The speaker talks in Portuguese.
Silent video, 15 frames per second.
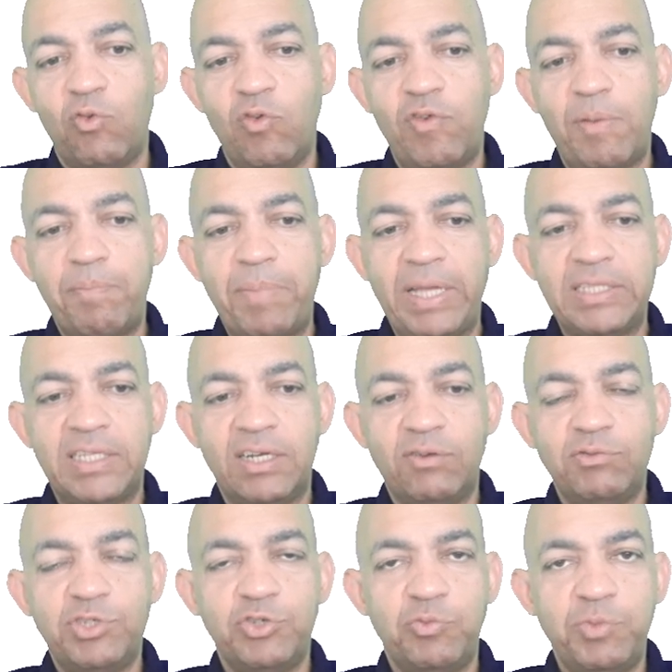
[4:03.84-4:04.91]
uma curva
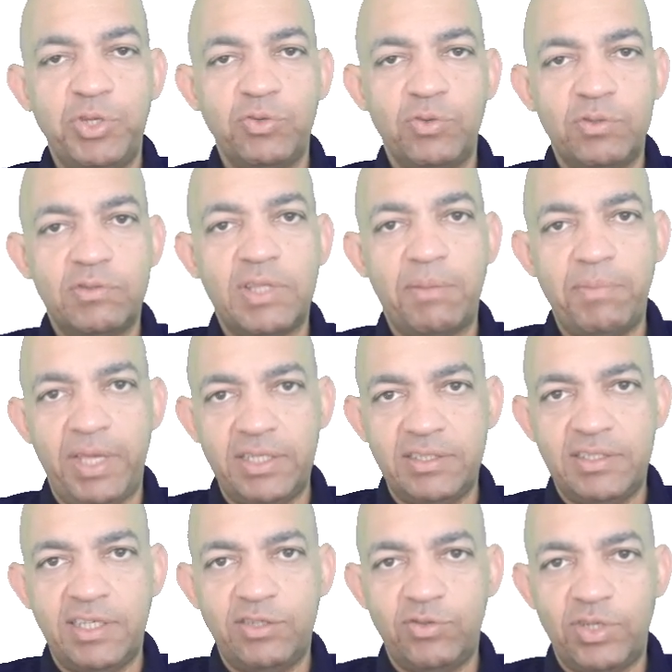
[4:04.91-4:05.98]
padrão de um minuto, também
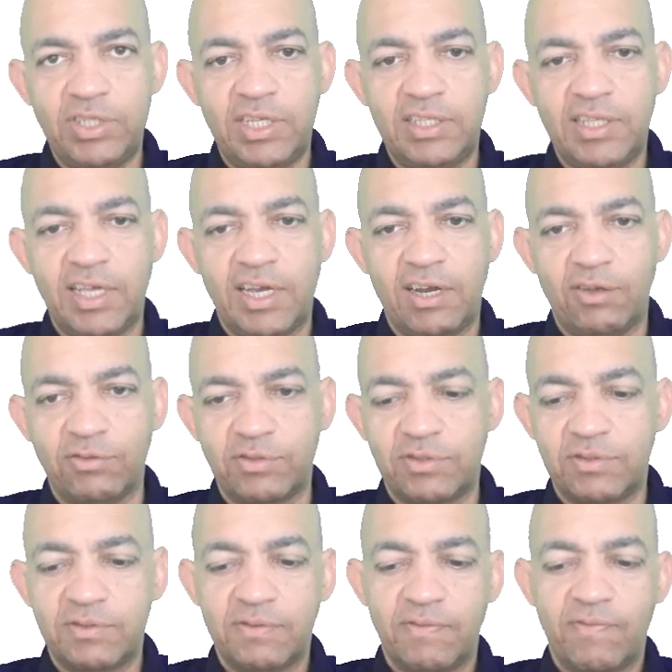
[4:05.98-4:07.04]
de 180
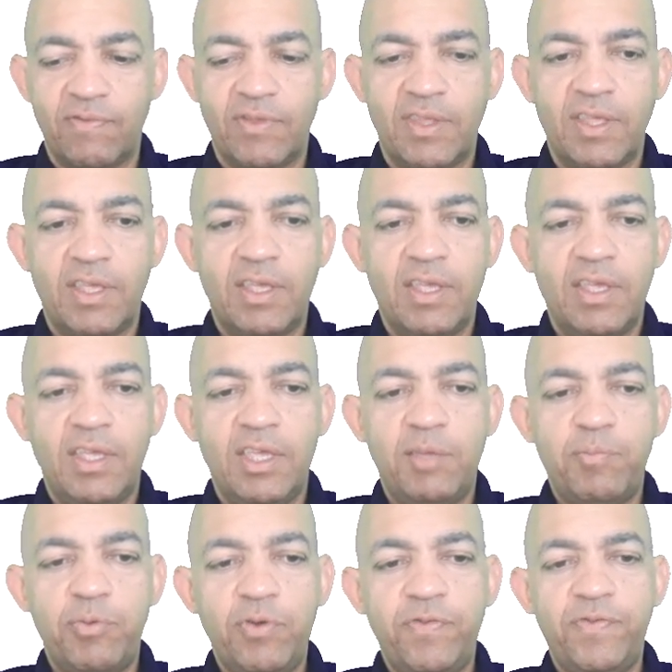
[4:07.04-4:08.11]
graus.
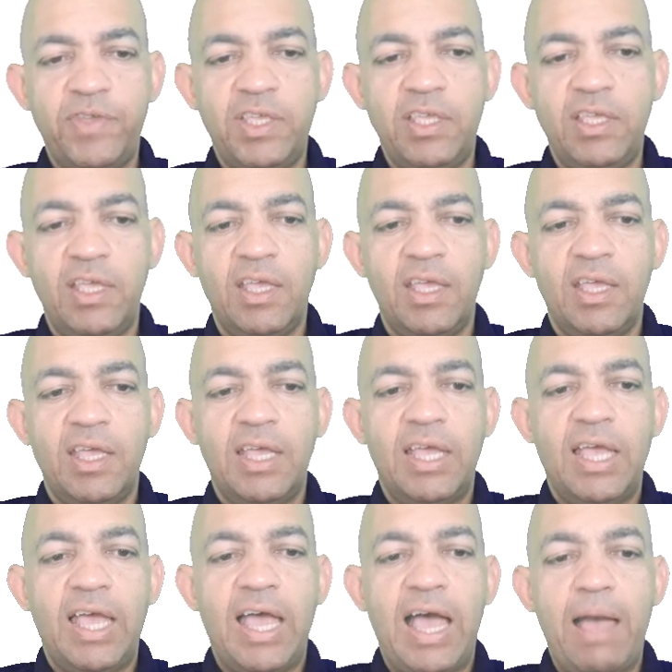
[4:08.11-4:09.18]
E por fim,
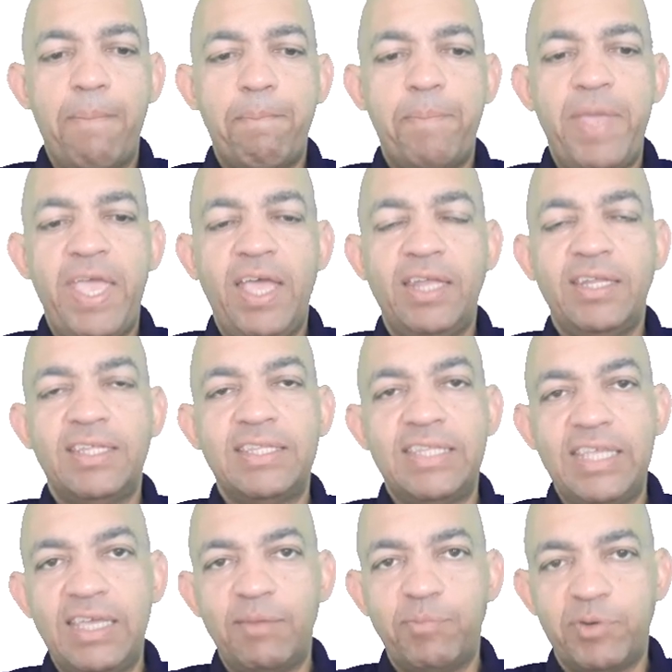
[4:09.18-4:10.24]
a perna
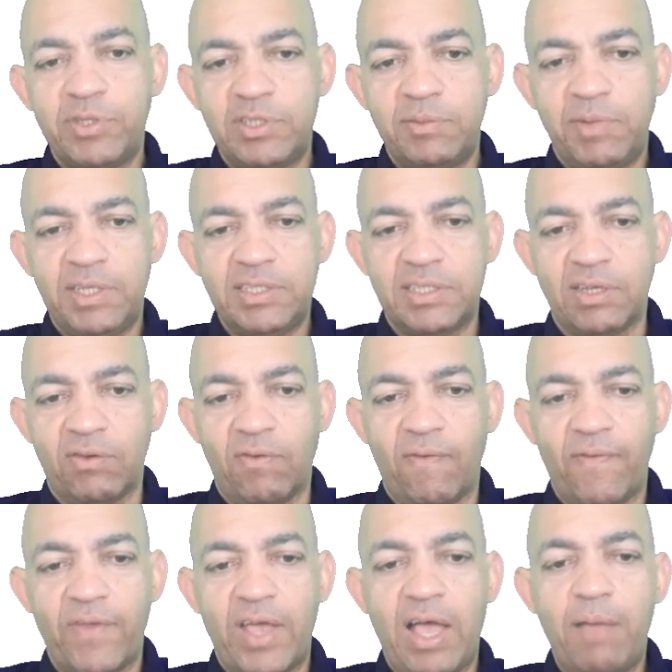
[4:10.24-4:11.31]
de
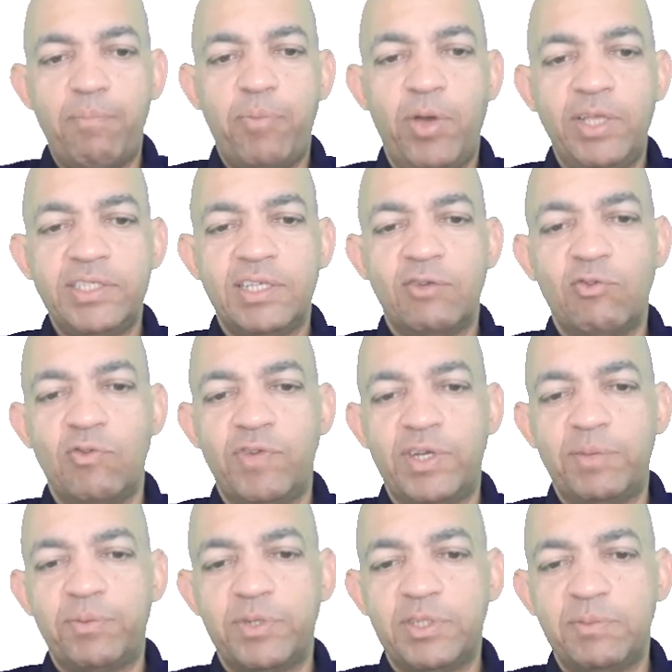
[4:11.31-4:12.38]
aproximação. Após a
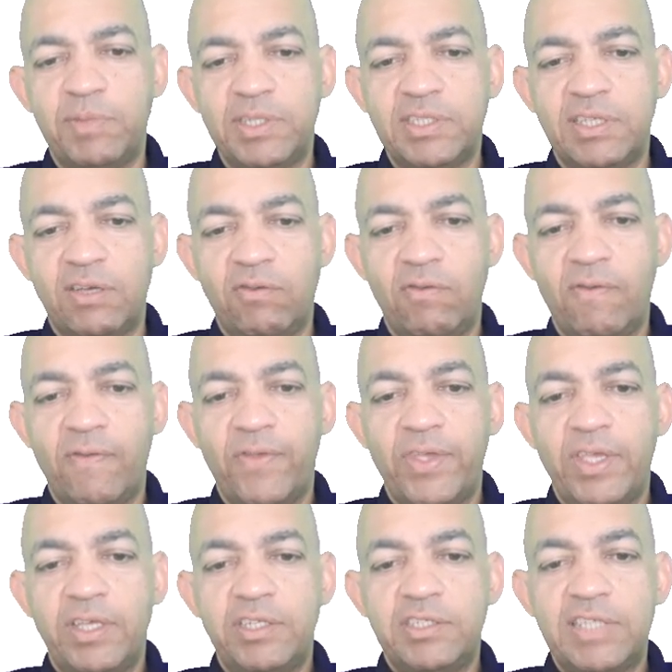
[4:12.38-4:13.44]
curva de aproximação,
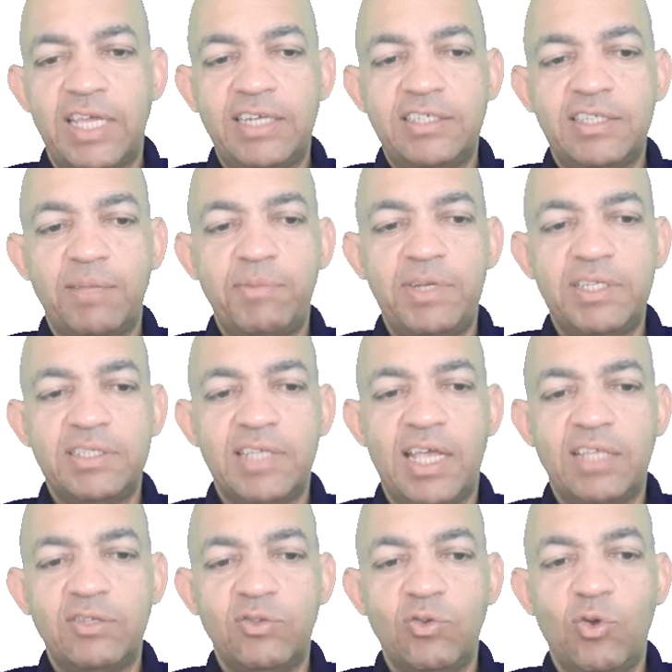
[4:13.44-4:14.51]
estar
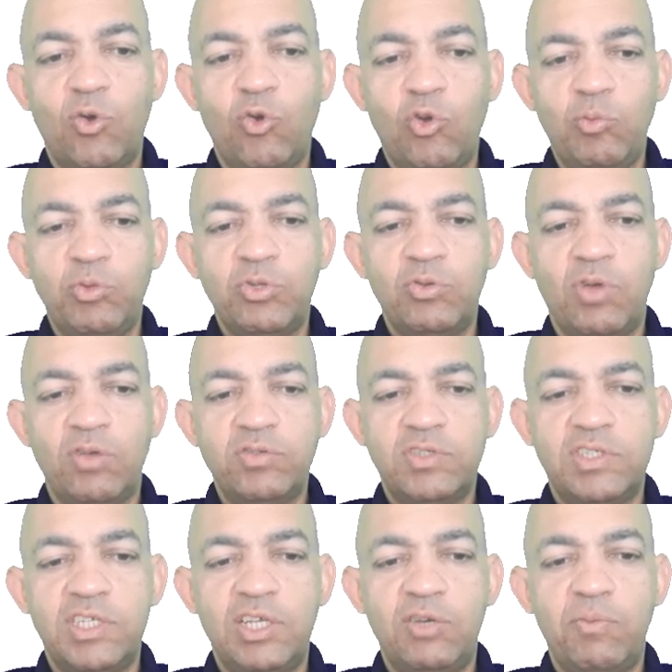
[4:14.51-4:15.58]
estabilizado no rumo do
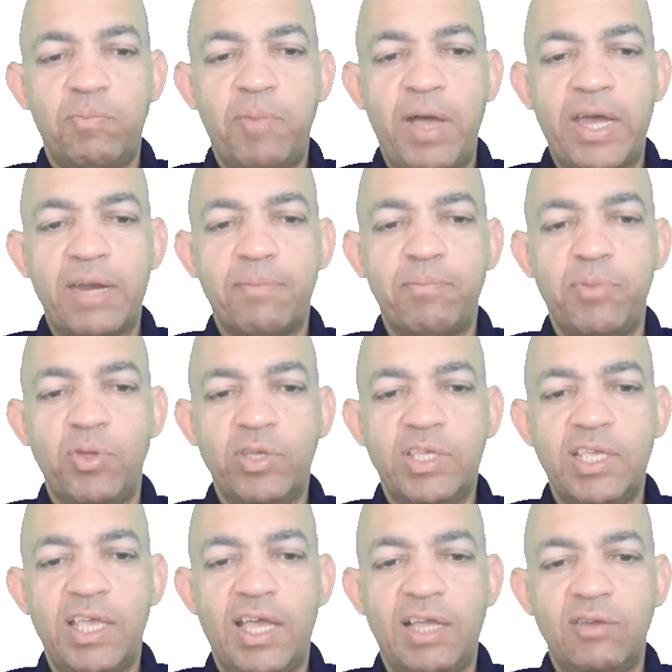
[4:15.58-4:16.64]
auxílio para
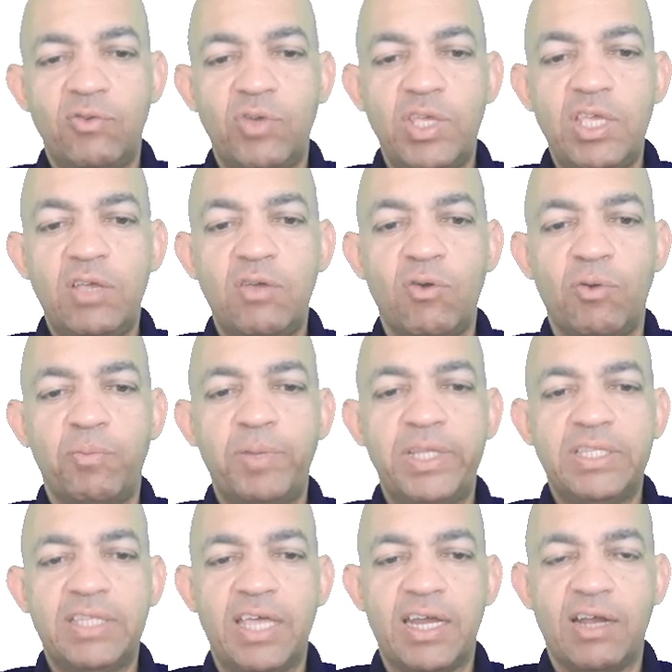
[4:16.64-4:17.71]
bloqueá-lo e
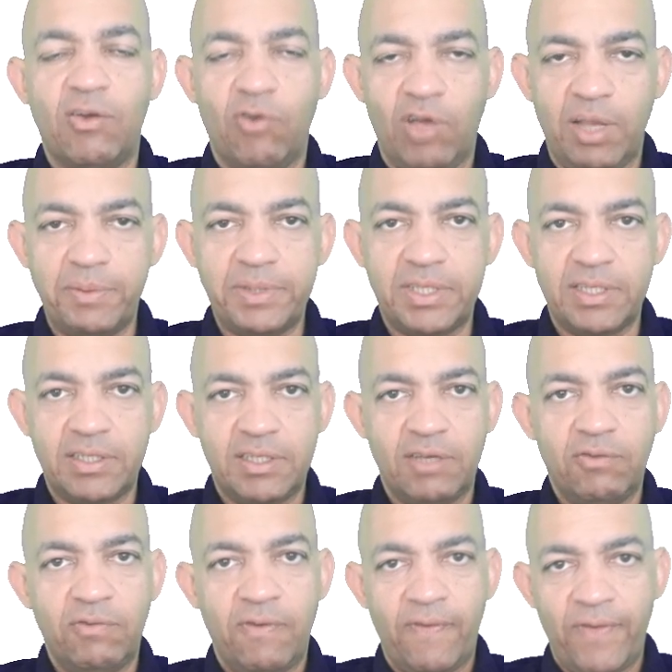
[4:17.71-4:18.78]
completar a órbita.
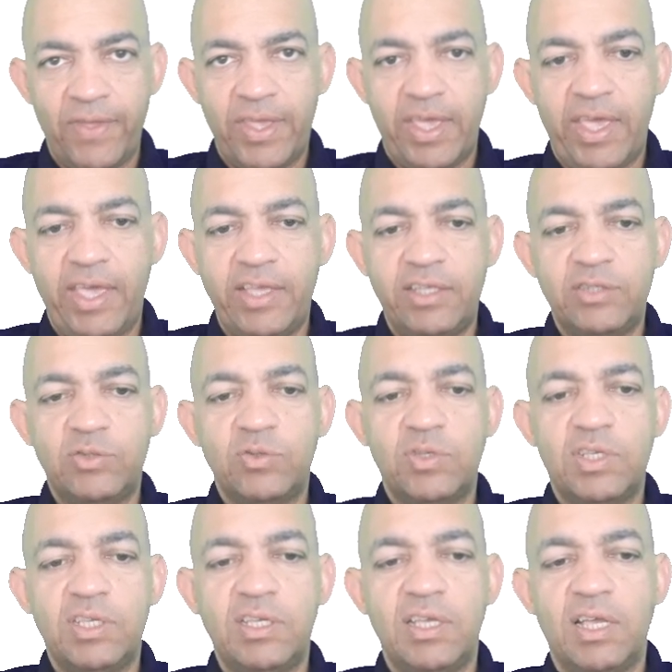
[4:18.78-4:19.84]
Então, é
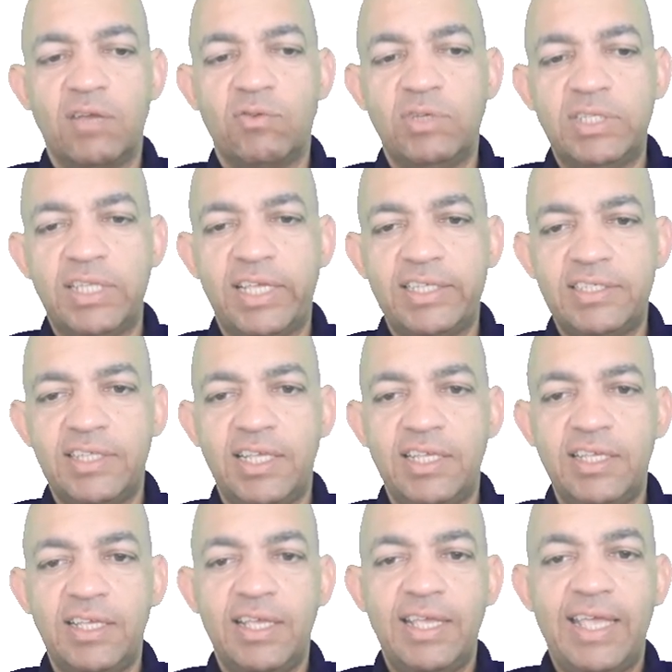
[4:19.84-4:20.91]
isso que acontece
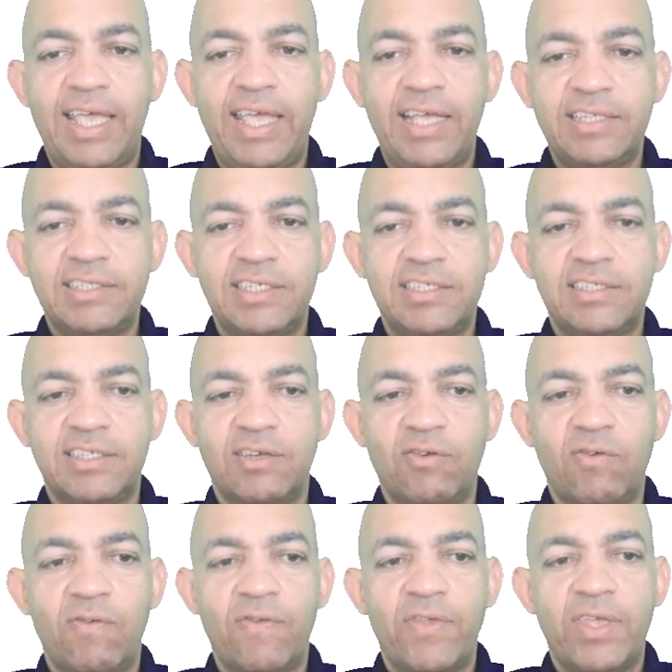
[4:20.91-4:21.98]
aí. Essas
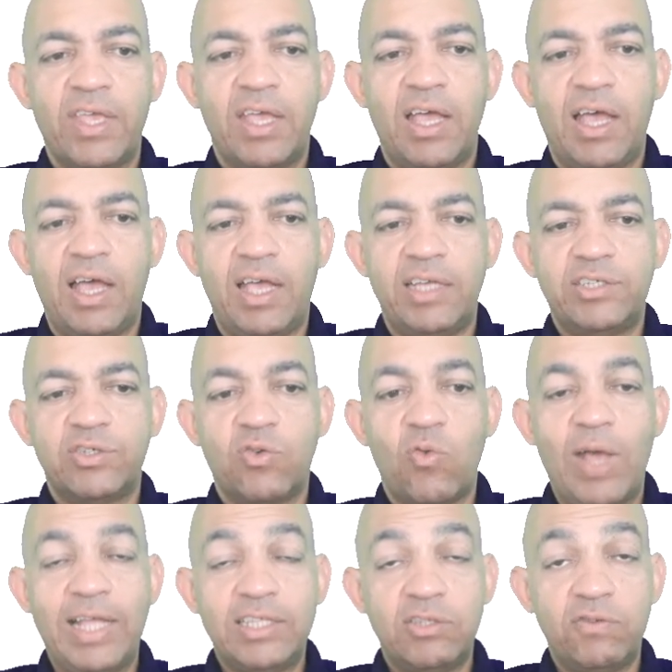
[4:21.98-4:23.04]
são as
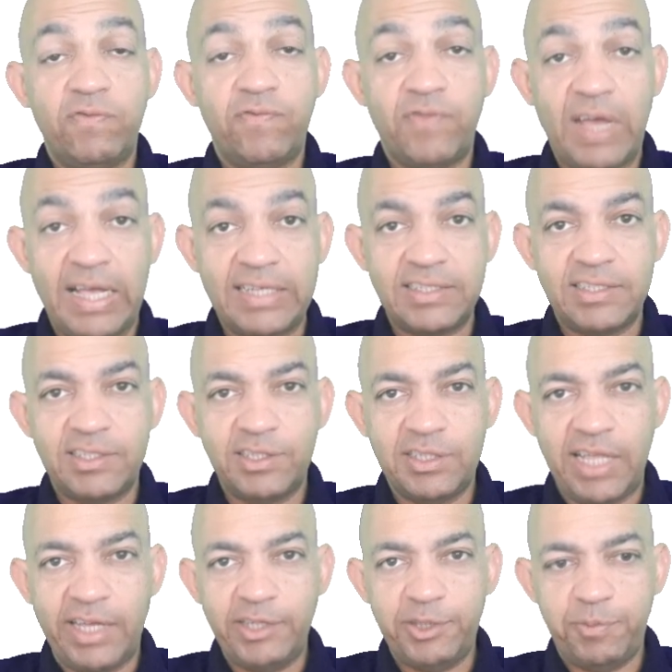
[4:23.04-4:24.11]
quatro
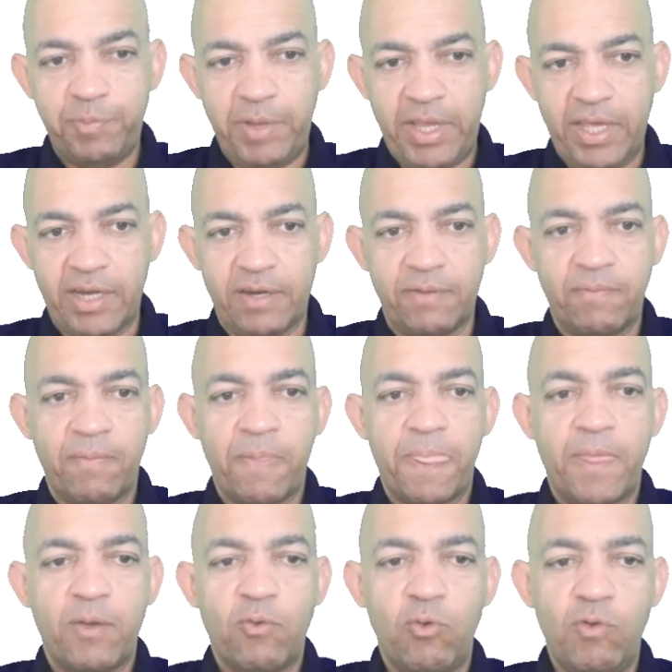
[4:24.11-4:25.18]
fases da espera:
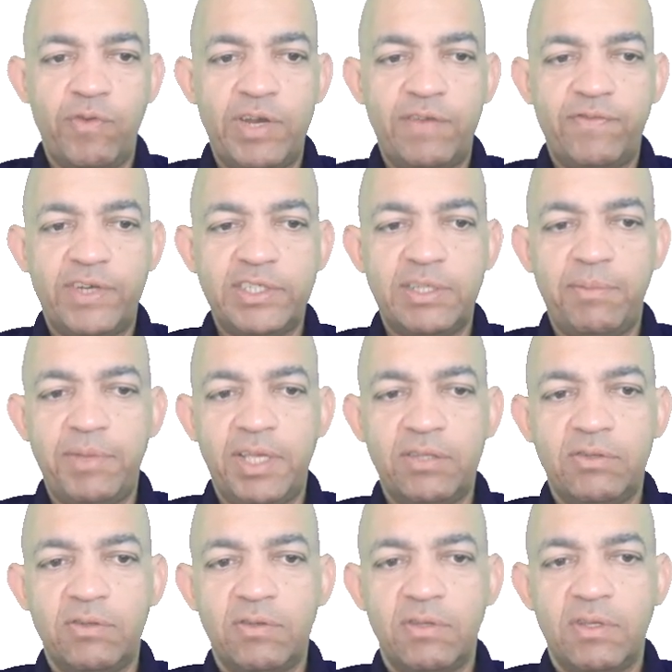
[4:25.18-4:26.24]
curva de
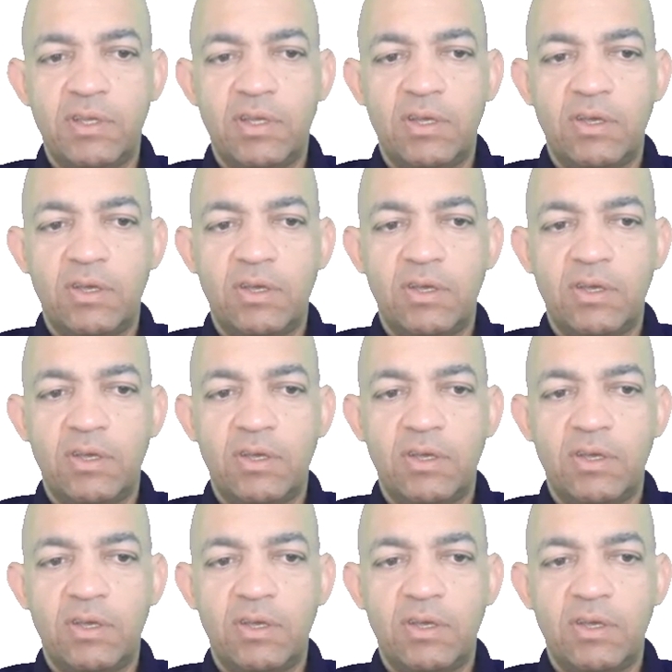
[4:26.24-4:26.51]
afastamento,